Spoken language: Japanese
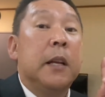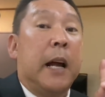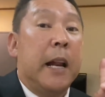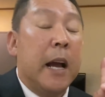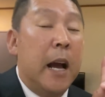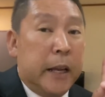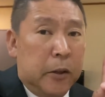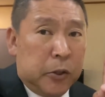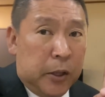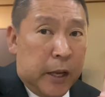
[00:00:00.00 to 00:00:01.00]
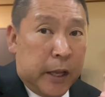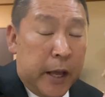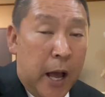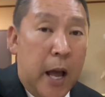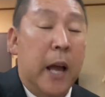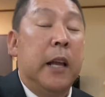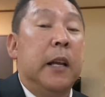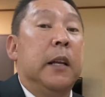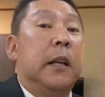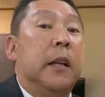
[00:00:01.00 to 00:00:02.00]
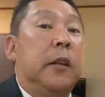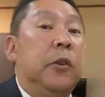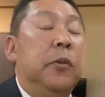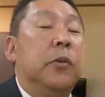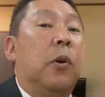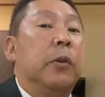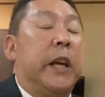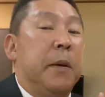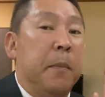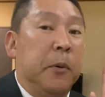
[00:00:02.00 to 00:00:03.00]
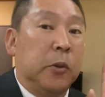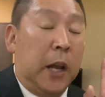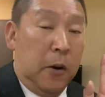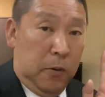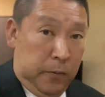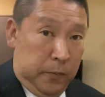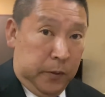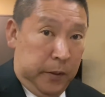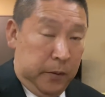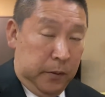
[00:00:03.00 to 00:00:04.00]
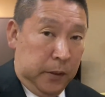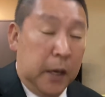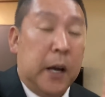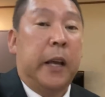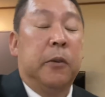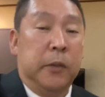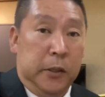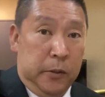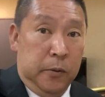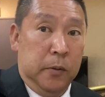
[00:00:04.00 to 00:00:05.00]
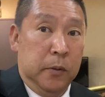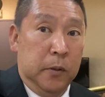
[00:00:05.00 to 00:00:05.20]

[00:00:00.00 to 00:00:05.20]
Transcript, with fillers: 神奈川県の人だけが、有効な山本太郎って書けるんですよ。